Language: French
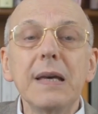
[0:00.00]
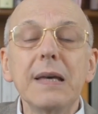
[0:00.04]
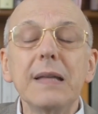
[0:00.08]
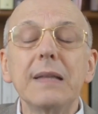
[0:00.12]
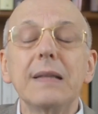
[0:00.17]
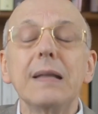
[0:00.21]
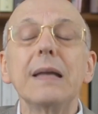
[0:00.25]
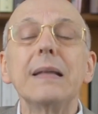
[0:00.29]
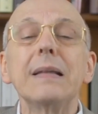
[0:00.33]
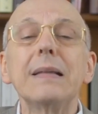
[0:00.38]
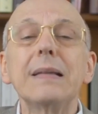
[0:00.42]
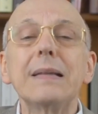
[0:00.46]

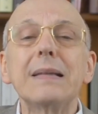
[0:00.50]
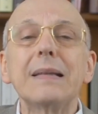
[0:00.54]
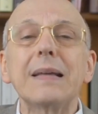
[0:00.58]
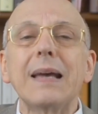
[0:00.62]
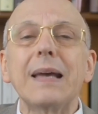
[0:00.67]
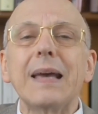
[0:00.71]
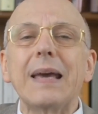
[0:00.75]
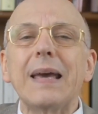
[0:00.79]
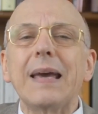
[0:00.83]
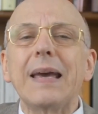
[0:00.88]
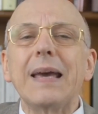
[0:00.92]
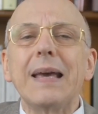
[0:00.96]
était
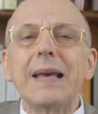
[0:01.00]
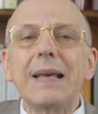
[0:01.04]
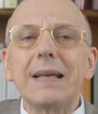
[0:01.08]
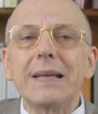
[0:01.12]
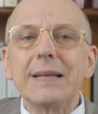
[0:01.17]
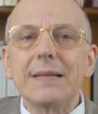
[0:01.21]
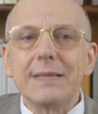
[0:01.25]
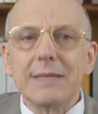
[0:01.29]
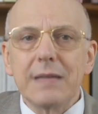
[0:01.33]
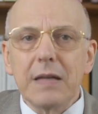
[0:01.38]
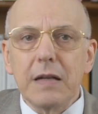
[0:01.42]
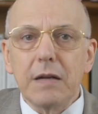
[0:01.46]
très
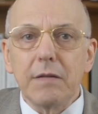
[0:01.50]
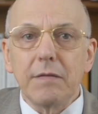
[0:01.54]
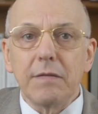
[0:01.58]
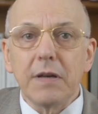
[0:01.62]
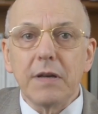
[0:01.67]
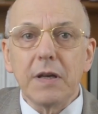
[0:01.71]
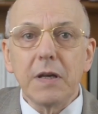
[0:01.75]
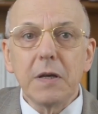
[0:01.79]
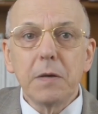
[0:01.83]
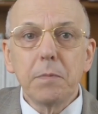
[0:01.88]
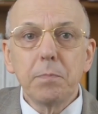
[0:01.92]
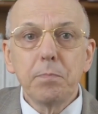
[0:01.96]
élevé.